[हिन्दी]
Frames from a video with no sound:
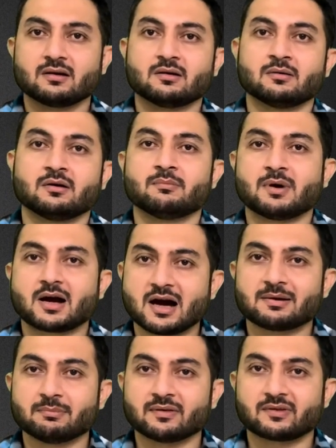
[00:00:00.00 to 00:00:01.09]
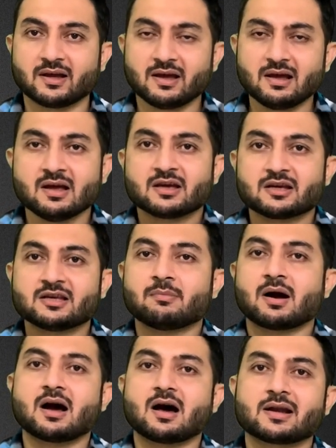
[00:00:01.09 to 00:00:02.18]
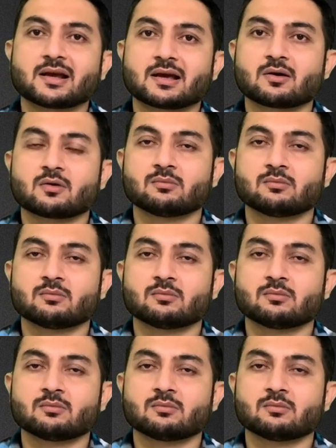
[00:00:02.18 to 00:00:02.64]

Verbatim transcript: मखाने बनते हैं ये मखाने के